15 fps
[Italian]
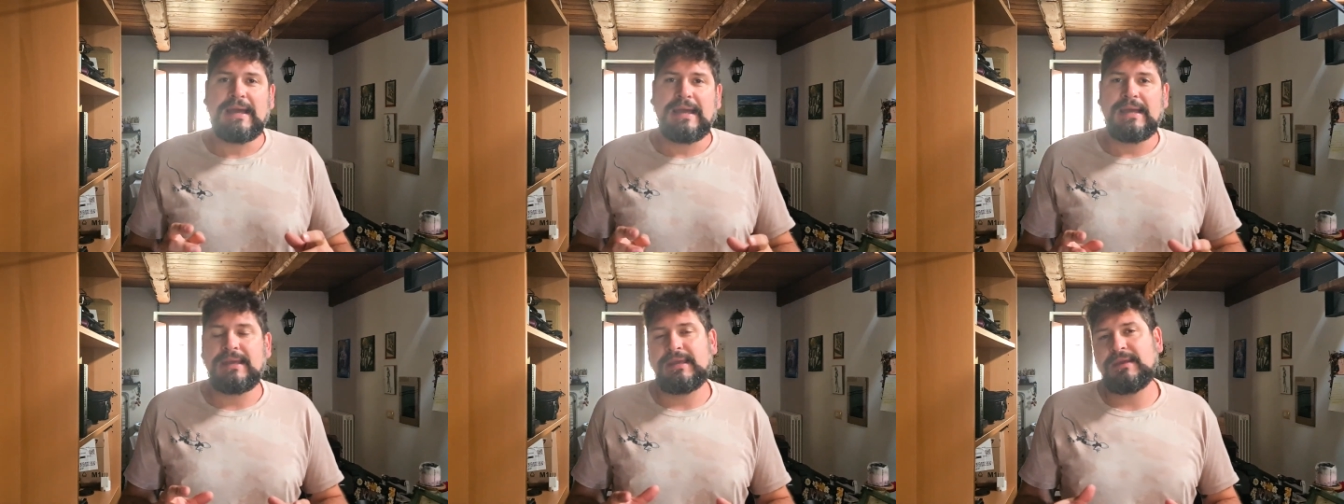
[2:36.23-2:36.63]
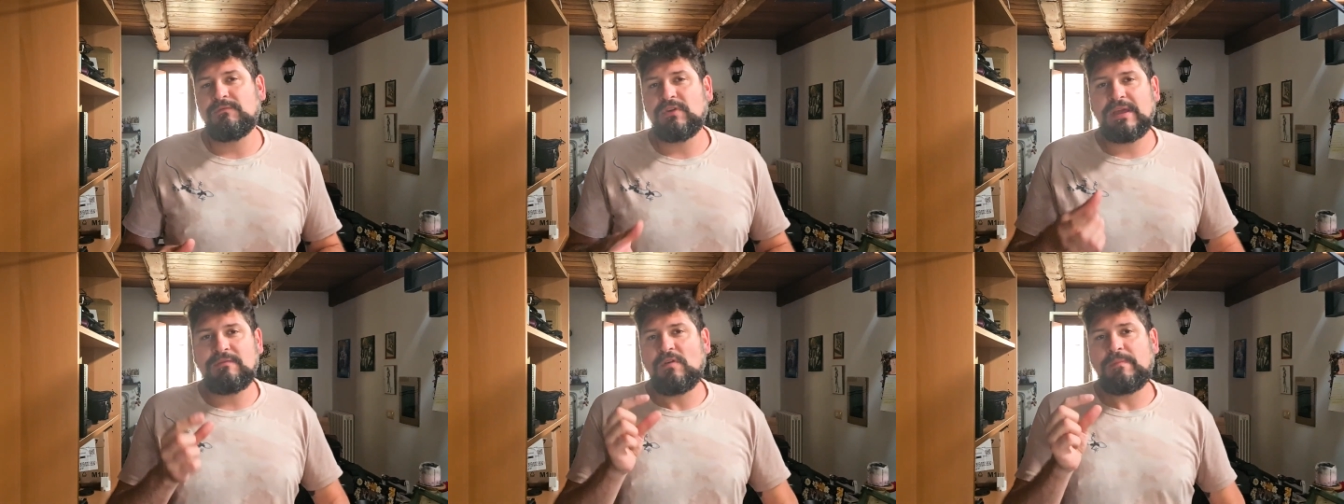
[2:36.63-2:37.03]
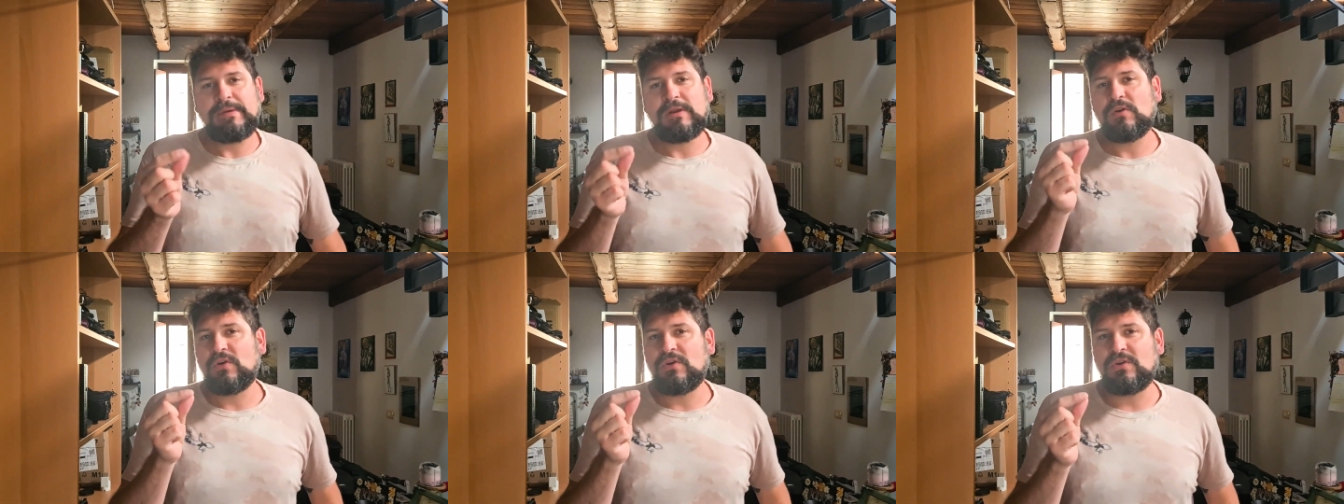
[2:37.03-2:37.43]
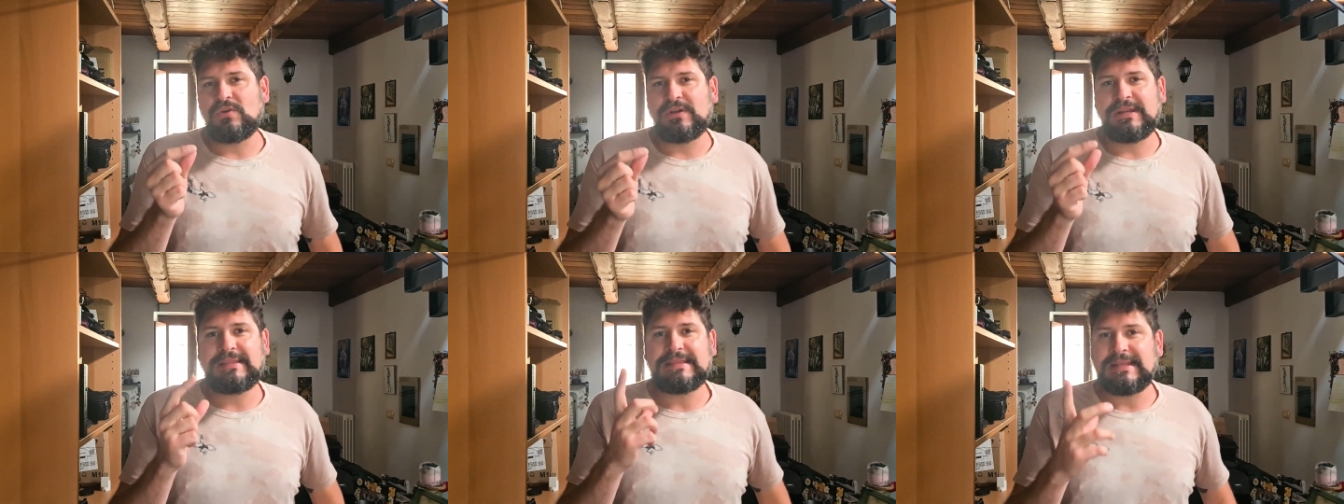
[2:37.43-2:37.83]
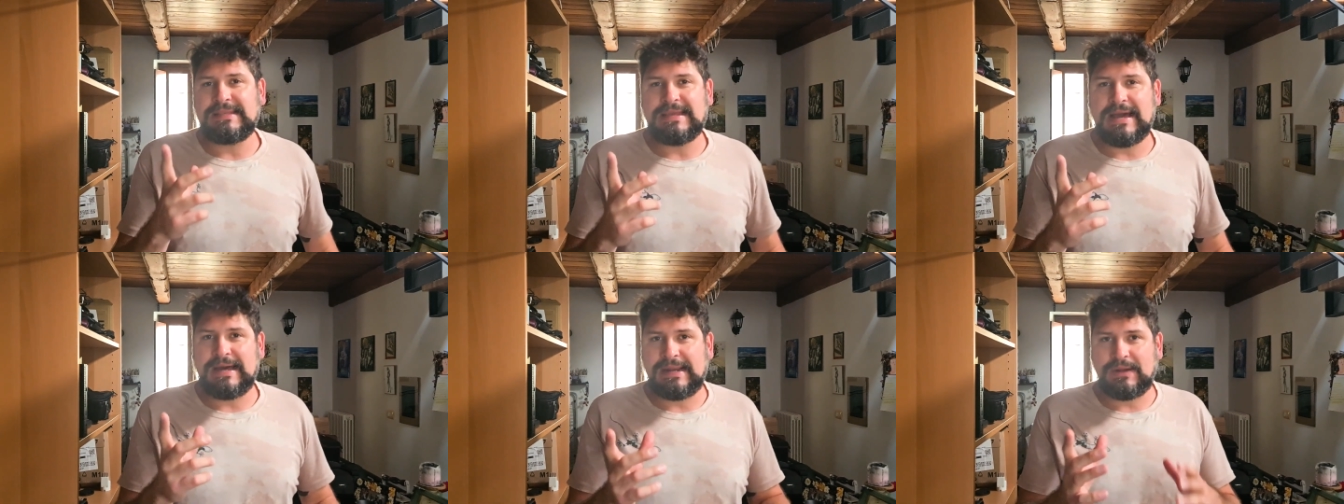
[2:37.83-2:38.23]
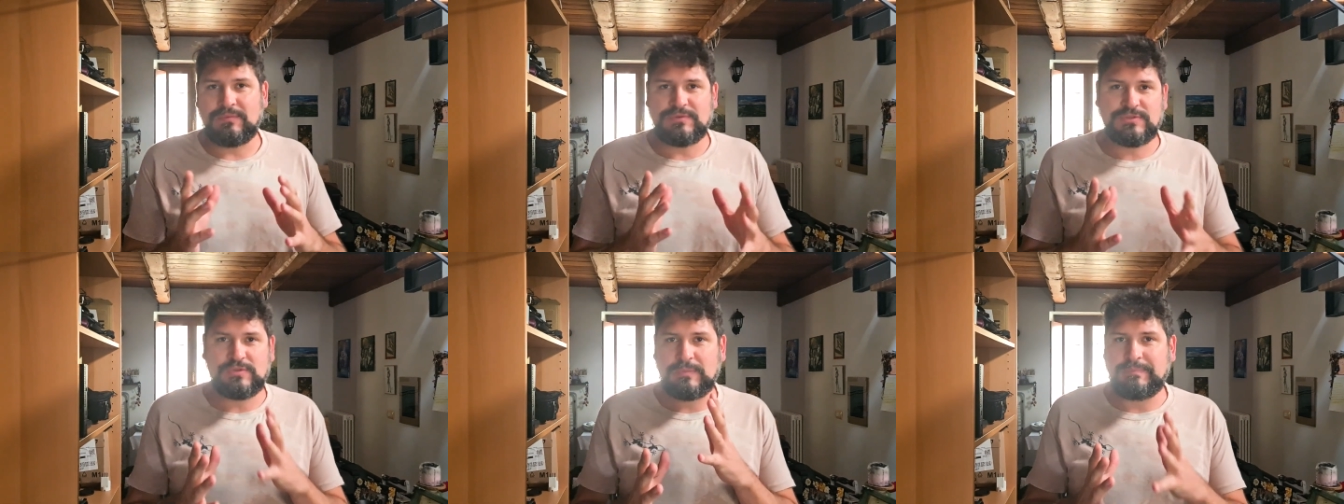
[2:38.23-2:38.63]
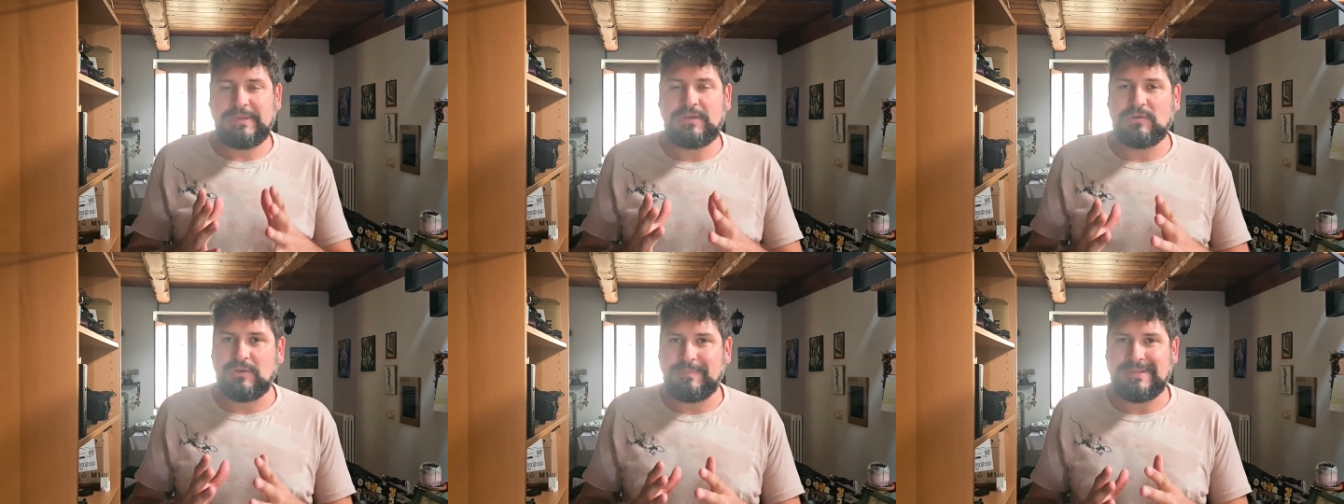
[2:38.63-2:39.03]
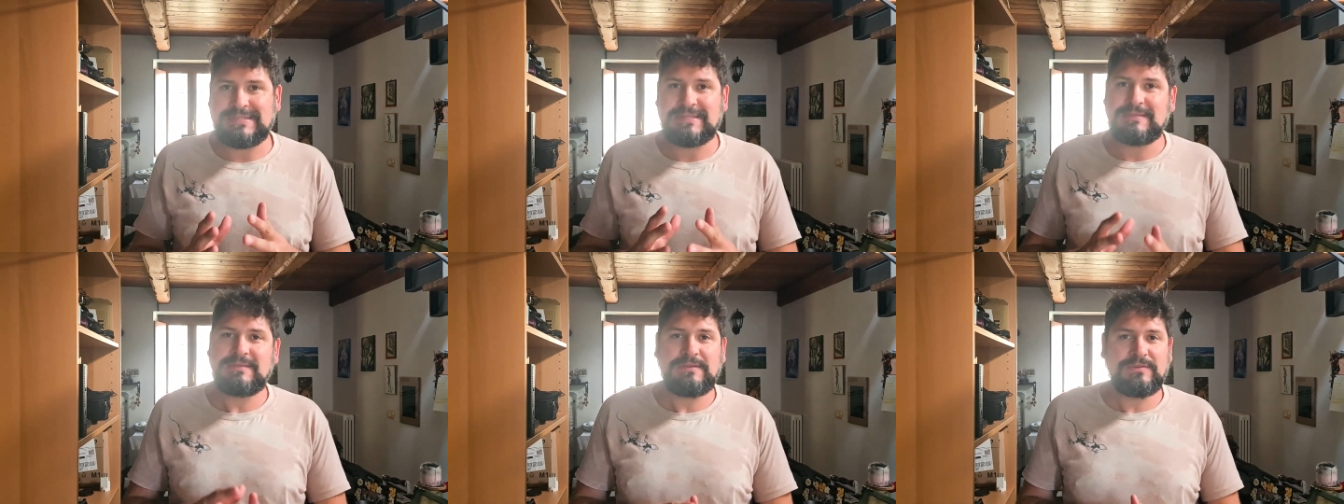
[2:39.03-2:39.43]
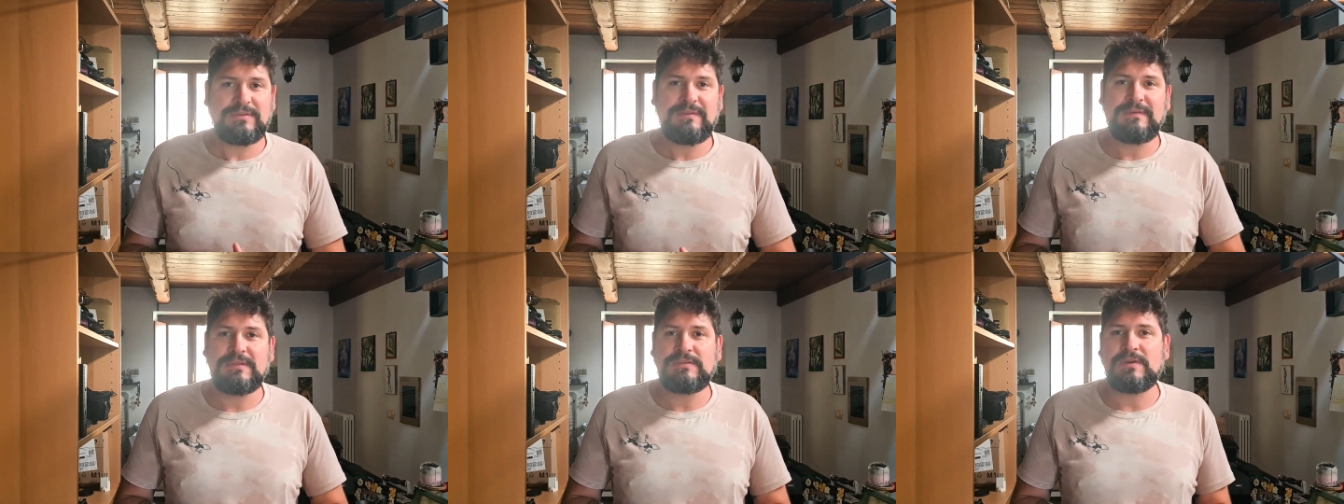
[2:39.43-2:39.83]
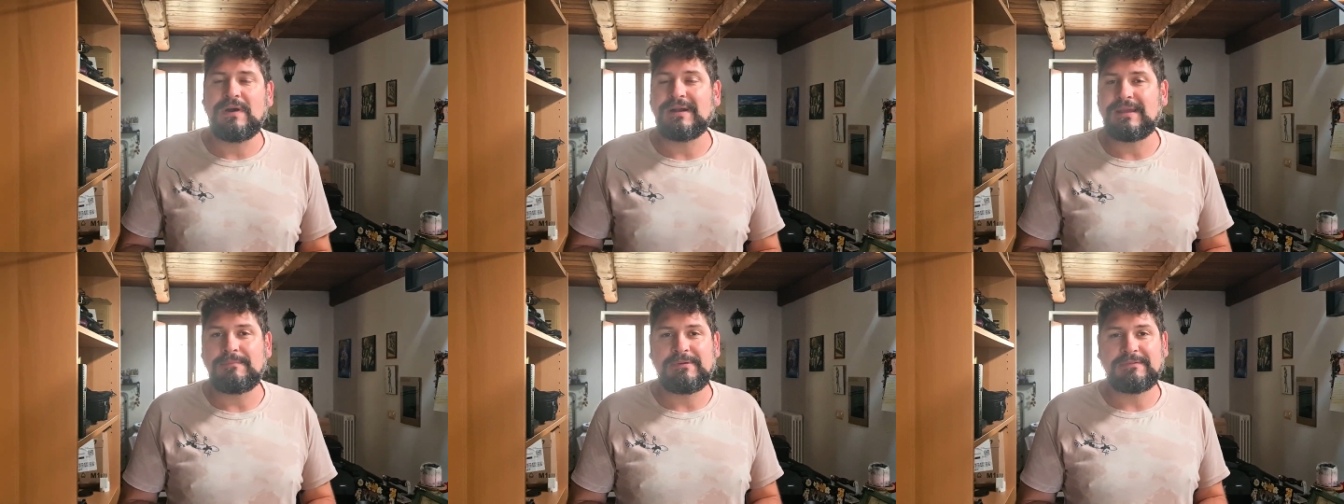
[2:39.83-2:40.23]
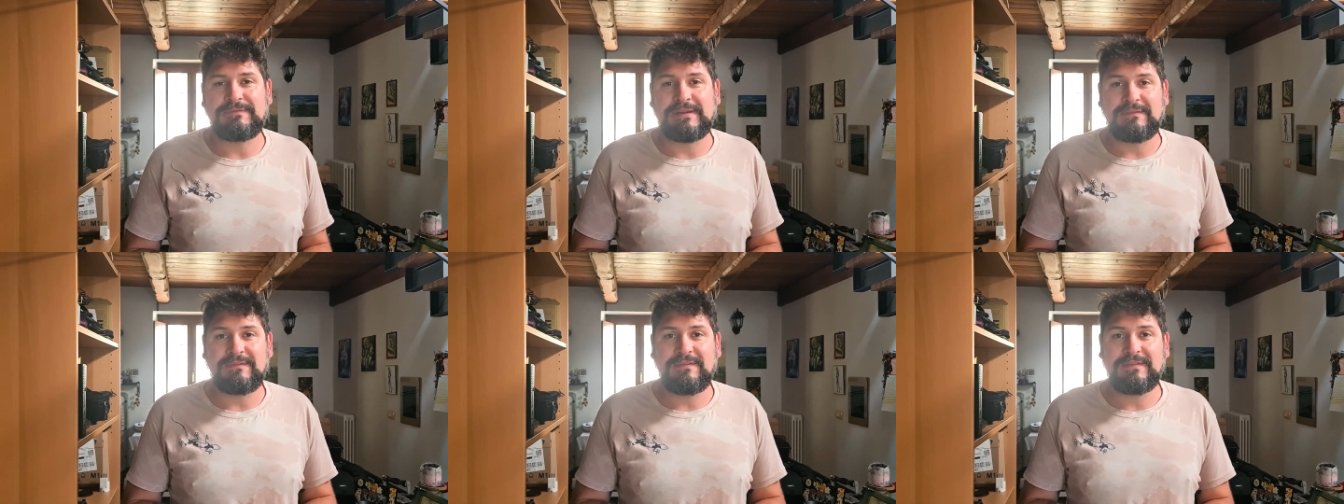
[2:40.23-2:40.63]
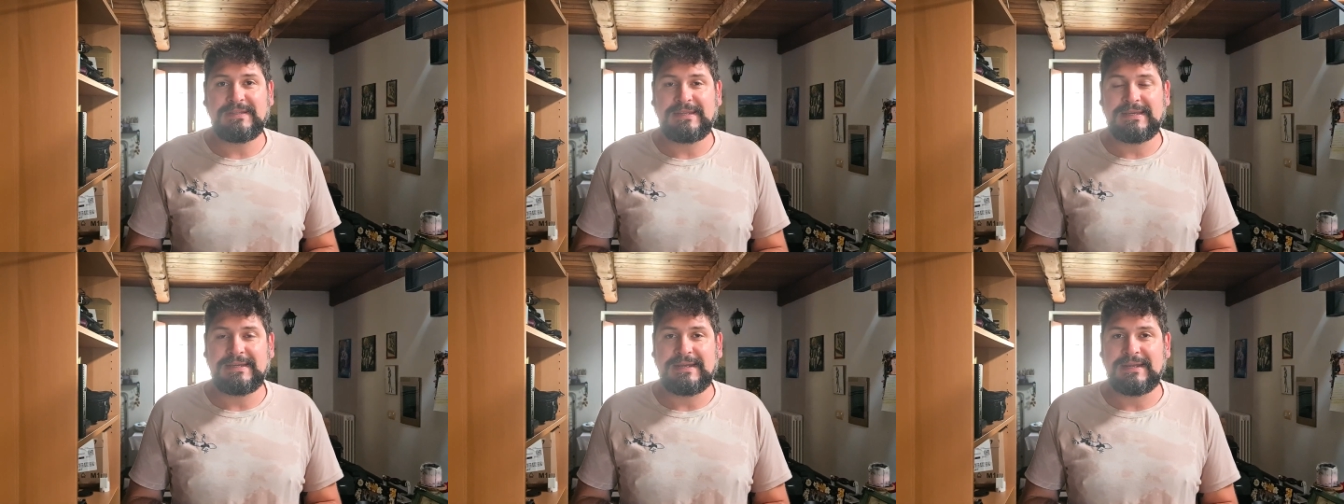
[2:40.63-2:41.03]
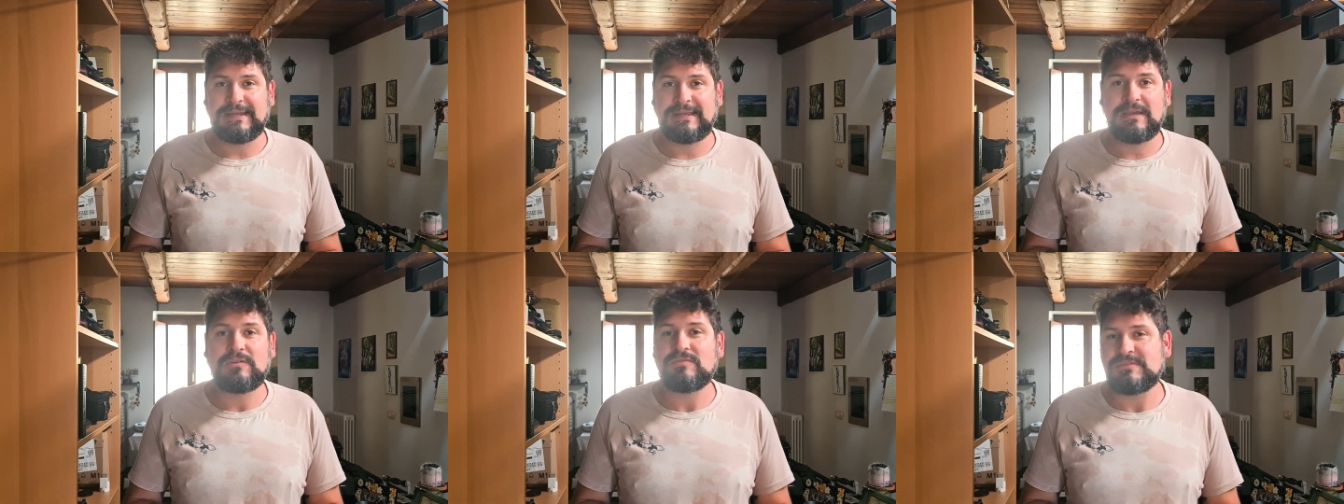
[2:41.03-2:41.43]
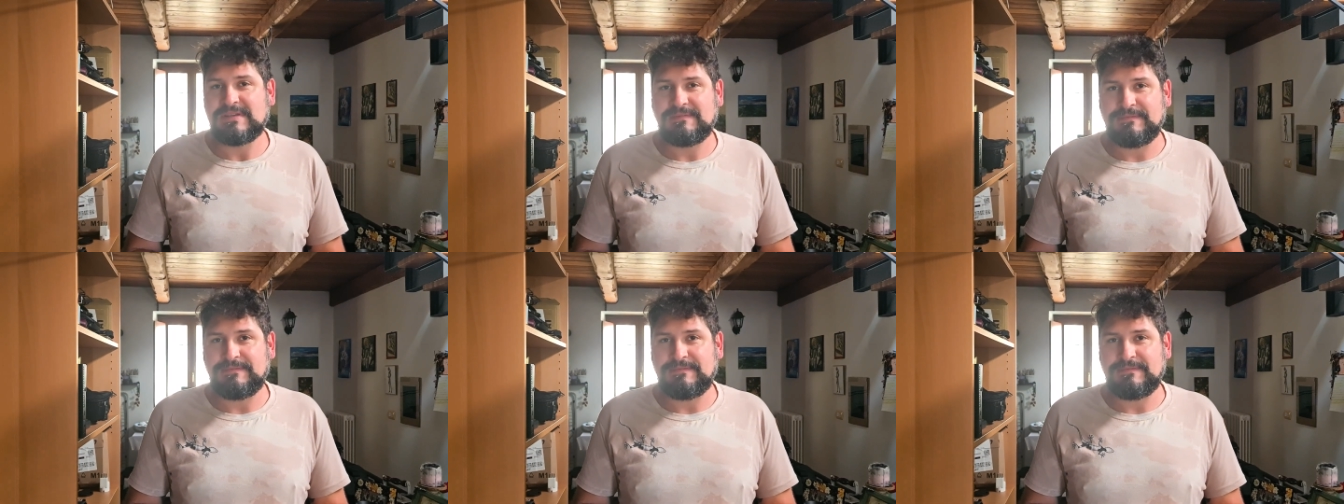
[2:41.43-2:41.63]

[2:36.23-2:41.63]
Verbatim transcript: E volevo però ritagliare questo piccolo pezzettino di video anche per farvi vedere che cosa